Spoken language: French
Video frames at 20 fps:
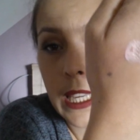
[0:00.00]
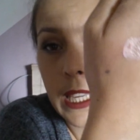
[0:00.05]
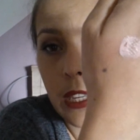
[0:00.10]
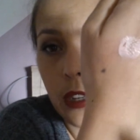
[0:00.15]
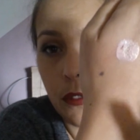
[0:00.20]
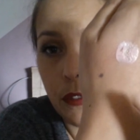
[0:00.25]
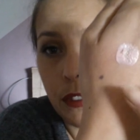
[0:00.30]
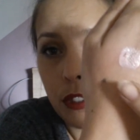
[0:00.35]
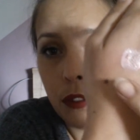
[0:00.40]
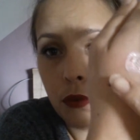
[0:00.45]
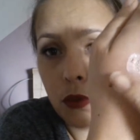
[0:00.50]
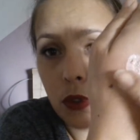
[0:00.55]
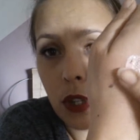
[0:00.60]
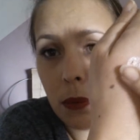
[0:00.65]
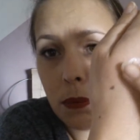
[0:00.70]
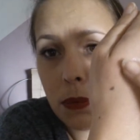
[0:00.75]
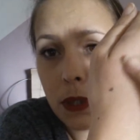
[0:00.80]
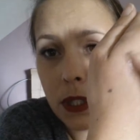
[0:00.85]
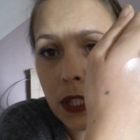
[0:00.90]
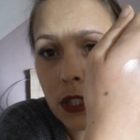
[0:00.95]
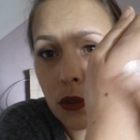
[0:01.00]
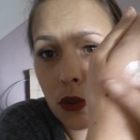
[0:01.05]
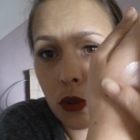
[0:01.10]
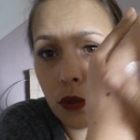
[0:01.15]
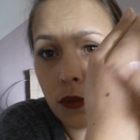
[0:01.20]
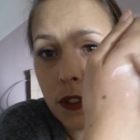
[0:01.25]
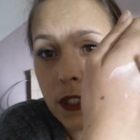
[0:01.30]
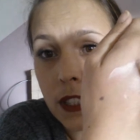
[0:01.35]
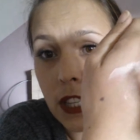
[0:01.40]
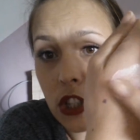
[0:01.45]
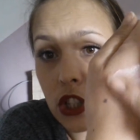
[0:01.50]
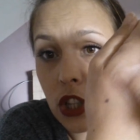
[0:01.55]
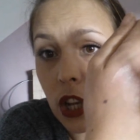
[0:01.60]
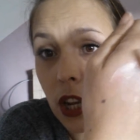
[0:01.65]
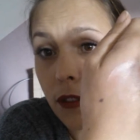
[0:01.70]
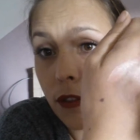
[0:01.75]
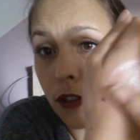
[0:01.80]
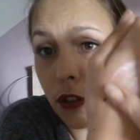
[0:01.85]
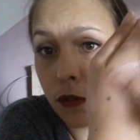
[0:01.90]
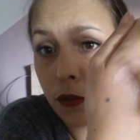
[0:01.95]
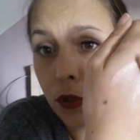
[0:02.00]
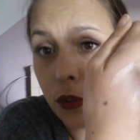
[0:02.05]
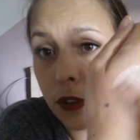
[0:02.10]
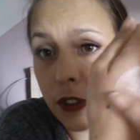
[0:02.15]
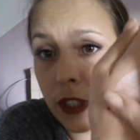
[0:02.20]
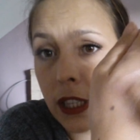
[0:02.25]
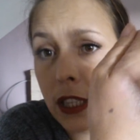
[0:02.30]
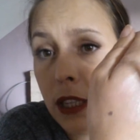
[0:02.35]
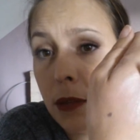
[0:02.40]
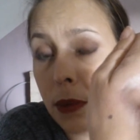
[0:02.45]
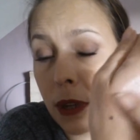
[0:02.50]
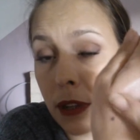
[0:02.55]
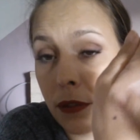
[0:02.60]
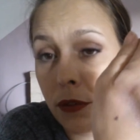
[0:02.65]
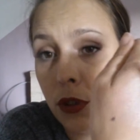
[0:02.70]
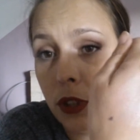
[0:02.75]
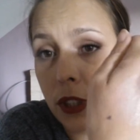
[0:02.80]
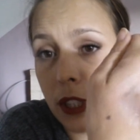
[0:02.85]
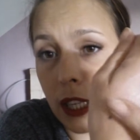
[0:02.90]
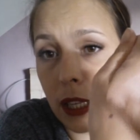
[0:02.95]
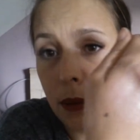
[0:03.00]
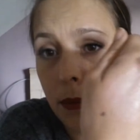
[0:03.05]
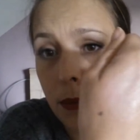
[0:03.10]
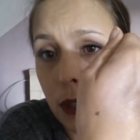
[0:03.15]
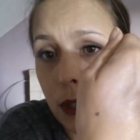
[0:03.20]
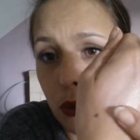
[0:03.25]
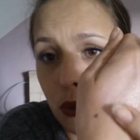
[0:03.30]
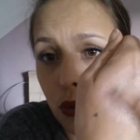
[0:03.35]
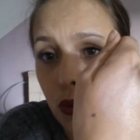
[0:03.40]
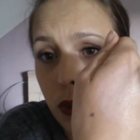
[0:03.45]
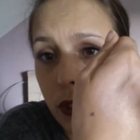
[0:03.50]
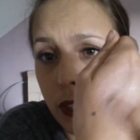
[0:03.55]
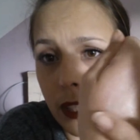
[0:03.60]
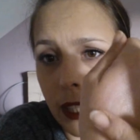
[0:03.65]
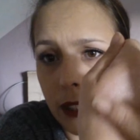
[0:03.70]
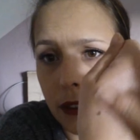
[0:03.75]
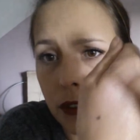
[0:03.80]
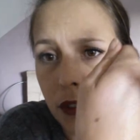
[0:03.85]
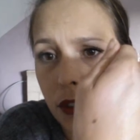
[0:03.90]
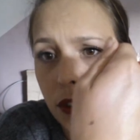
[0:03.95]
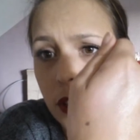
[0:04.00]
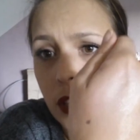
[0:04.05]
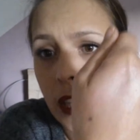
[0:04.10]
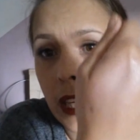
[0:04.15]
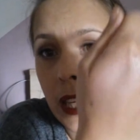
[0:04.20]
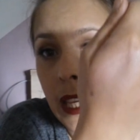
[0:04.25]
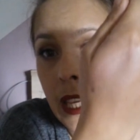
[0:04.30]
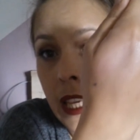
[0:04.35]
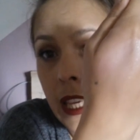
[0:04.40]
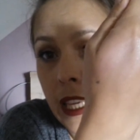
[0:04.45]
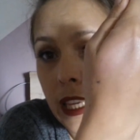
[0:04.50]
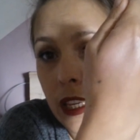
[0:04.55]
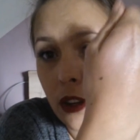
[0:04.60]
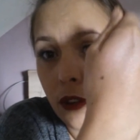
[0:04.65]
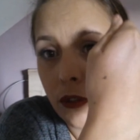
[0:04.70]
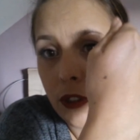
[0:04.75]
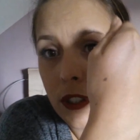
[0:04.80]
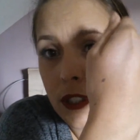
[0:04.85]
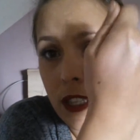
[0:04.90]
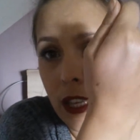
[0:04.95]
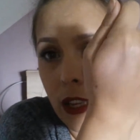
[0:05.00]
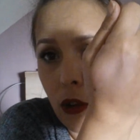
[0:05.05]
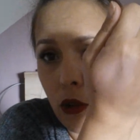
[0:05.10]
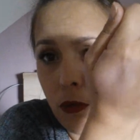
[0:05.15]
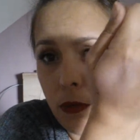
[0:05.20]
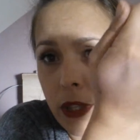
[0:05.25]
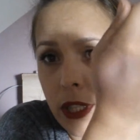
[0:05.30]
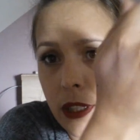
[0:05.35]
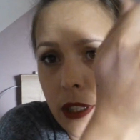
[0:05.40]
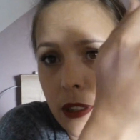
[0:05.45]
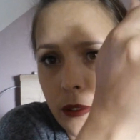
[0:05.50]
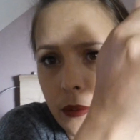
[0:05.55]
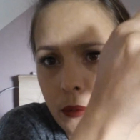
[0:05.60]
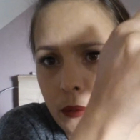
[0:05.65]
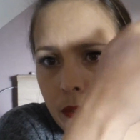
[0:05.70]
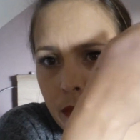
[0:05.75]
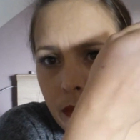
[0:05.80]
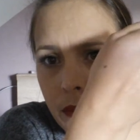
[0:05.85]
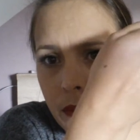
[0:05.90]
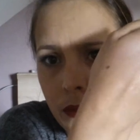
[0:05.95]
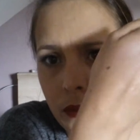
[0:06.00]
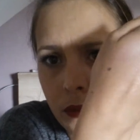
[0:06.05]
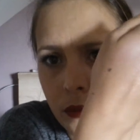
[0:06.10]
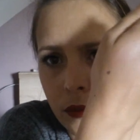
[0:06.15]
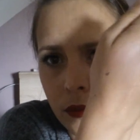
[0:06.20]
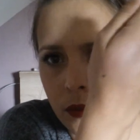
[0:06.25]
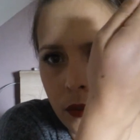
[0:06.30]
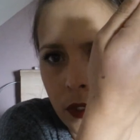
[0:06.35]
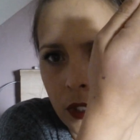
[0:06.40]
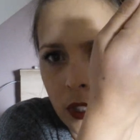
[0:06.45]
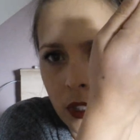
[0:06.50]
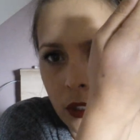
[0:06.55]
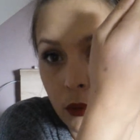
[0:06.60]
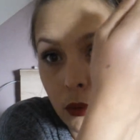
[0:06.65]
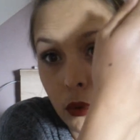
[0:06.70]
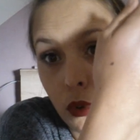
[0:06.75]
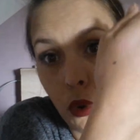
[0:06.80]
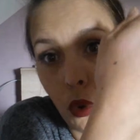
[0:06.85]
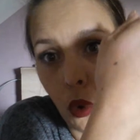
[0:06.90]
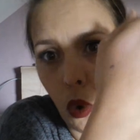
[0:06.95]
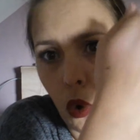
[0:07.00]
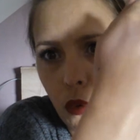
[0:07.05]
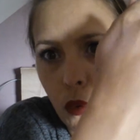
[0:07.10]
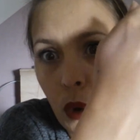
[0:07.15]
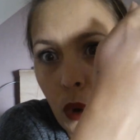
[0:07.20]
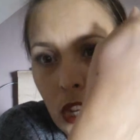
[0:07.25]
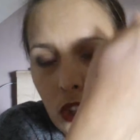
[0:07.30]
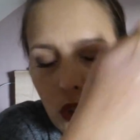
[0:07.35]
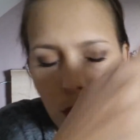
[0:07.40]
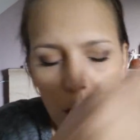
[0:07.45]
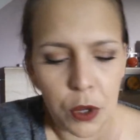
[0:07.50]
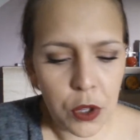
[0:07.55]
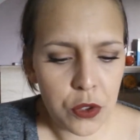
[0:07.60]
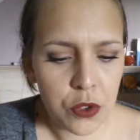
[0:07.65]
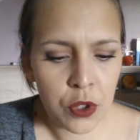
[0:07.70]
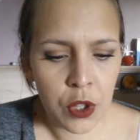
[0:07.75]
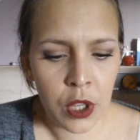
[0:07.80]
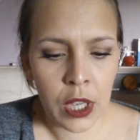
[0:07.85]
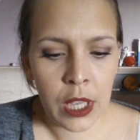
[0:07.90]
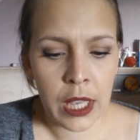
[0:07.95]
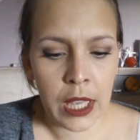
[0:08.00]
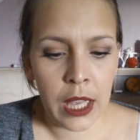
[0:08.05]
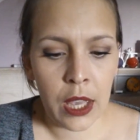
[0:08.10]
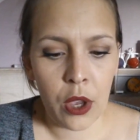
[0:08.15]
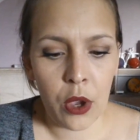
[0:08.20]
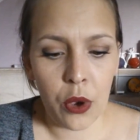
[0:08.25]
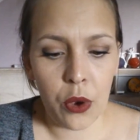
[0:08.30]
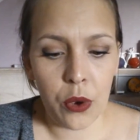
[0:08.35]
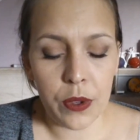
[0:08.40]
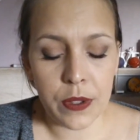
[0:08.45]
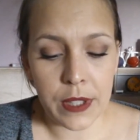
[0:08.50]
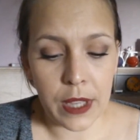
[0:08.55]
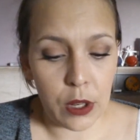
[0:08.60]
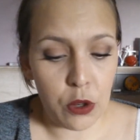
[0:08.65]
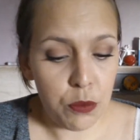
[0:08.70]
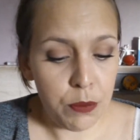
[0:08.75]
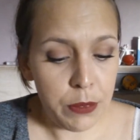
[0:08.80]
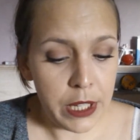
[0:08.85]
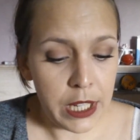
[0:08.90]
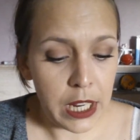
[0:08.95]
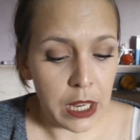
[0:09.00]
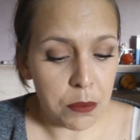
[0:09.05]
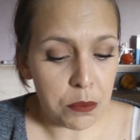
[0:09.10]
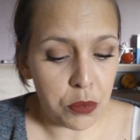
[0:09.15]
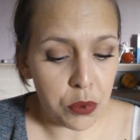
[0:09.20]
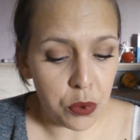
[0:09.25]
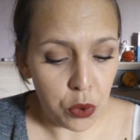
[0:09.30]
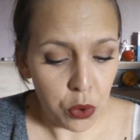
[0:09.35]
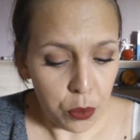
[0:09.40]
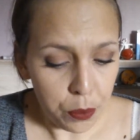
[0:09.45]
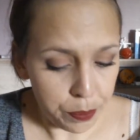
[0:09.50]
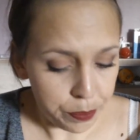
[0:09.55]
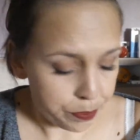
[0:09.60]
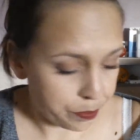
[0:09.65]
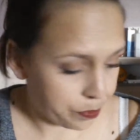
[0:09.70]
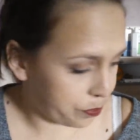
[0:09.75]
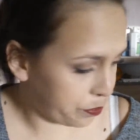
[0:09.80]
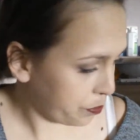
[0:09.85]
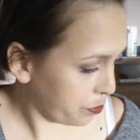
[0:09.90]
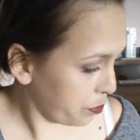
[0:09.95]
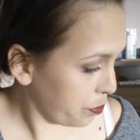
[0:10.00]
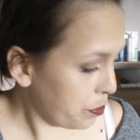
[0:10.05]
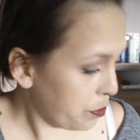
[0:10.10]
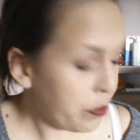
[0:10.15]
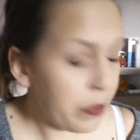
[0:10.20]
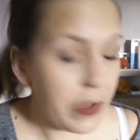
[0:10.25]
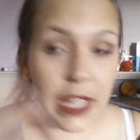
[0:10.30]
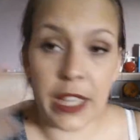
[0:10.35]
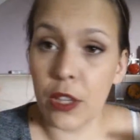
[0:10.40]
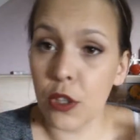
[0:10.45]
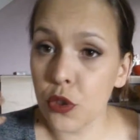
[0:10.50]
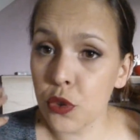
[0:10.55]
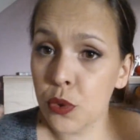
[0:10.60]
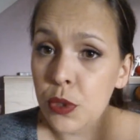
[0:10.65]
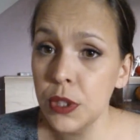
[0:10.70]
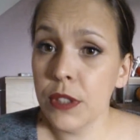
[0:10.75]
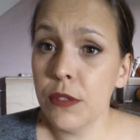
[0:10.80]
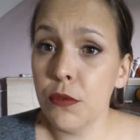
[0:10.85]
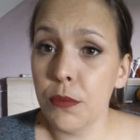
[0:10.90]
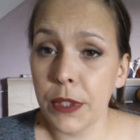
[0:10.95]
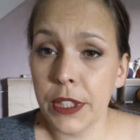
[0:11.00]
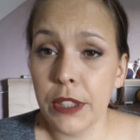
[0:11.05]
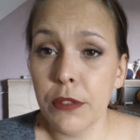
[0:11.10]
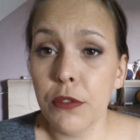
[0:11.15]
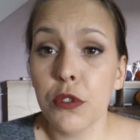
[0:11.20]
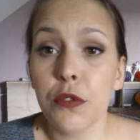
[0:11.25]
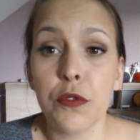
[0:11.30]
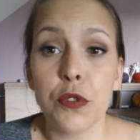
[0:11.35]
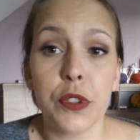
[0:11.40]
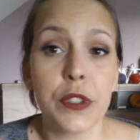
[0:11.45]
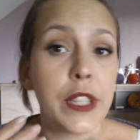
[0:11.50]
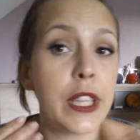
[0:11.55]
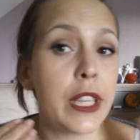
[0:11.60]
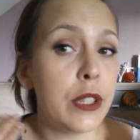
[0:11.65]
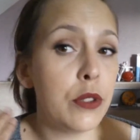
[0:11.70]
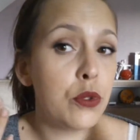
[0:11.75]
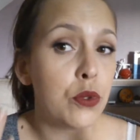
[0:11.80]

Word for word: Et en fait, vous l'appliquez sur le visage avant le fond de teint, après votre crème et tout, hydratante. Et en fait, ça illumine, on le voit, je pense, euh, ça illumine la peau. Et ensuite, vous mettez votre fond de teint et